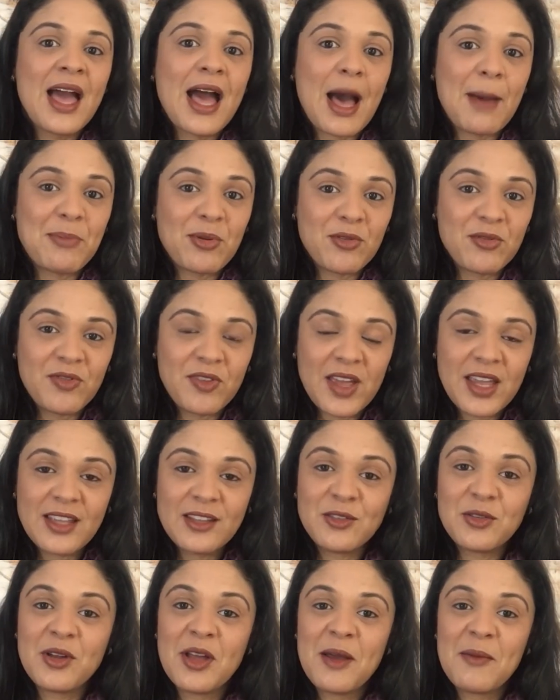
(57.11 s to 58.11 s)

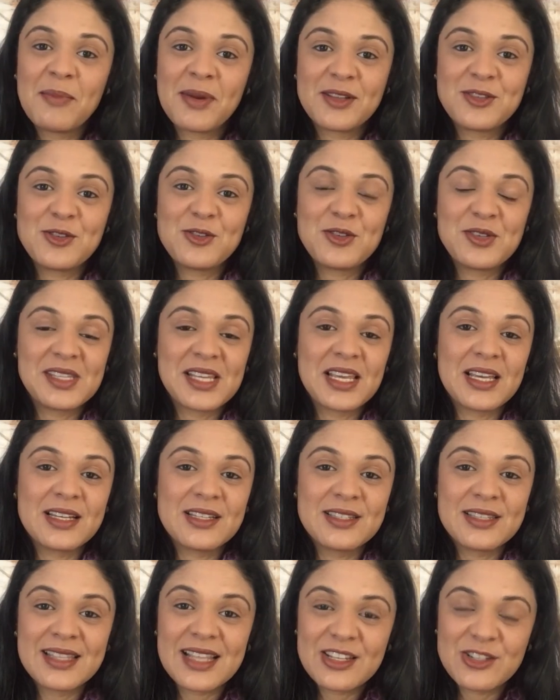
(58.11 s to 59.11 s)
Aproveito para te dizer
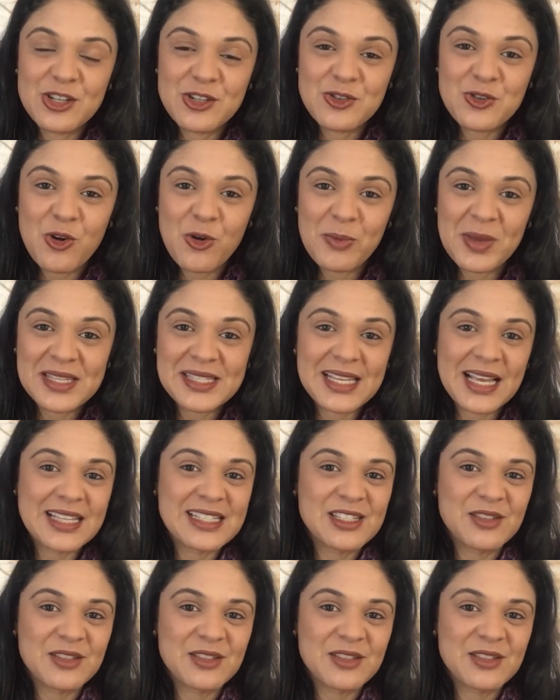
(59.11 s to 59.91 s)
antes da gente começar,